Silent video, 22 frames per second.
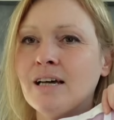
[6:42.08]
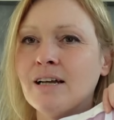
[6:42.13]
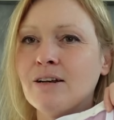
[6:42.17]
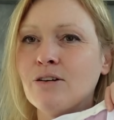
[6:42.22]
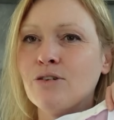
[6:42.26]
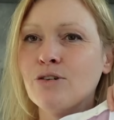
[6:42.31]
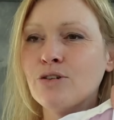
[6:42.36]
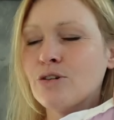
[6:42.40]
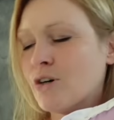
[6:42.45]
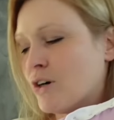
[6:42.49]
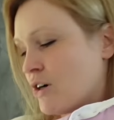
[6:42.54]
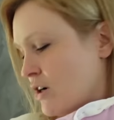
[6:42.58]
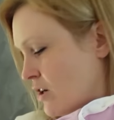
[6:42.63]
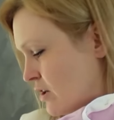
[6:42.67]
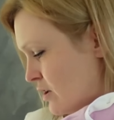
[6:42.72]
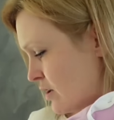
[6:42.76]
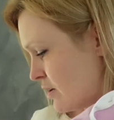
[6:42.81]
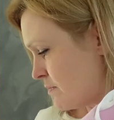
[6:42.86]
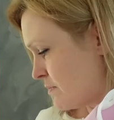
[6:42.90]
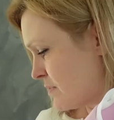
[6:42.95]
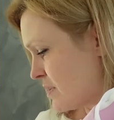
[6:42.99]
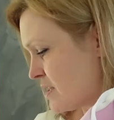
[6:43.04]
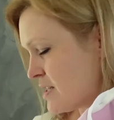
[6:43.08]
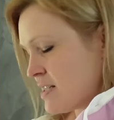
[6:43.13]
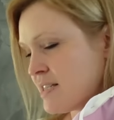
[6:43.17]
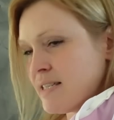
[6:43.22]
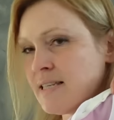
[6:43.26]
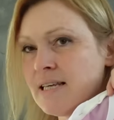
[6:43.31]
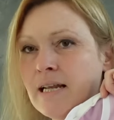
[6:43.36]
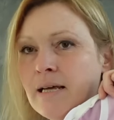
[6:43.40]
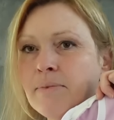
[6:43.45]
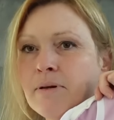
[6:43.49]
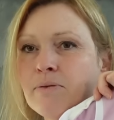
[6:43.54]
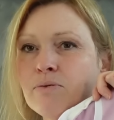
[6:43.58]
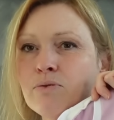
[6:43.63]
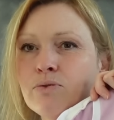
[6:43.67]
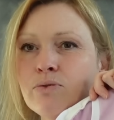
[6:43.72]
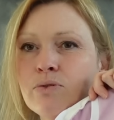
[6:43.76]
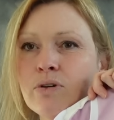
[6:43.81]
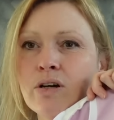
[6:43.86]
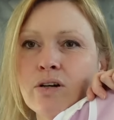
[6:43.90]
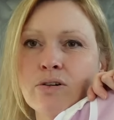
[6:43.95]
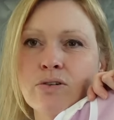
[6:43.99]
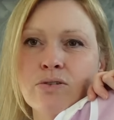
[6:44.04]
Le corps, c'est la même
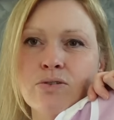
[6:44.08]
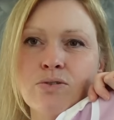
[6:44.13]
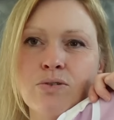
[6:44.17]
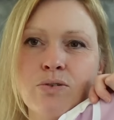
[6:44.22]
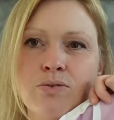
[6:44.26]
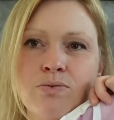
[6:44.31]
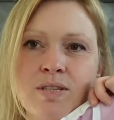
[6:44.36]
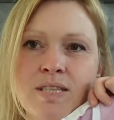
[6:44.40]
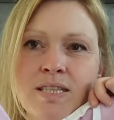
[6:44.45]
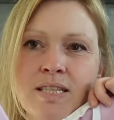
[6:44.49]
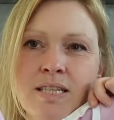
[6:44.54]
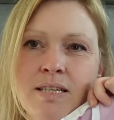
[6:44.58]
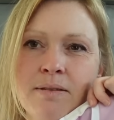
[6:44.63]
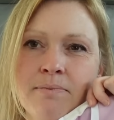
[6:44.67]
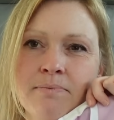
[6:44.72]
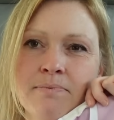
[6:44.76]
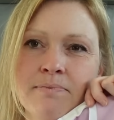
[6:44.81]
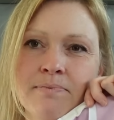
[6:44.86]
couleur que celui-ci.